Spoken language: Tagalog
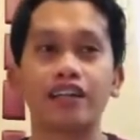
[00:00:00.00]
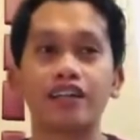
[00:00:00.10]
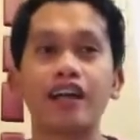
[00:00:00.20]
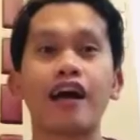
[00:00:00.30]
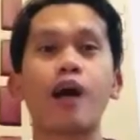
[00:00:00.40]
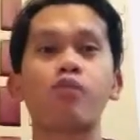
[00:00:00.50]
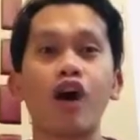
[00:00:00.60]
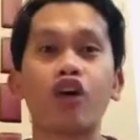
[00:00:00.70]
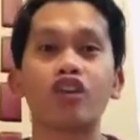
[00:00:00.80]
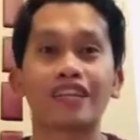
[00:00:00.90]

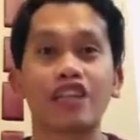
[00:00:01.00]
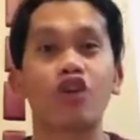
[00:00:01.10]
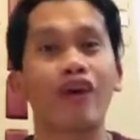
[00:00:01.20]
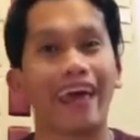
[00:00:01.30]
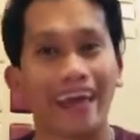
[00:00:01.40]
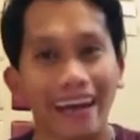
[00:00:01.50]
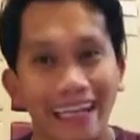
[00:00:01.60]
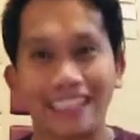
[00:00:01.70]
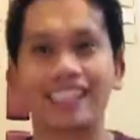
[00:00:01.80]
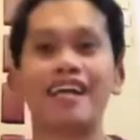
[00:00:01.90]
kapwa ko
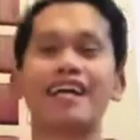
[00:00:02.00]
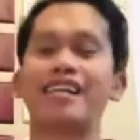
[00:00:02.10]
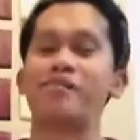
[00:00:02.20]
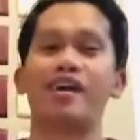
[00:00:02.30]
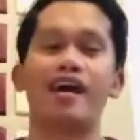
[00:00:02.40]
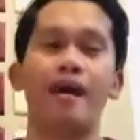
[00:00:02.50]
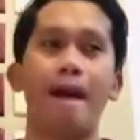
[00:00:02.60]
TikTokeries ng mga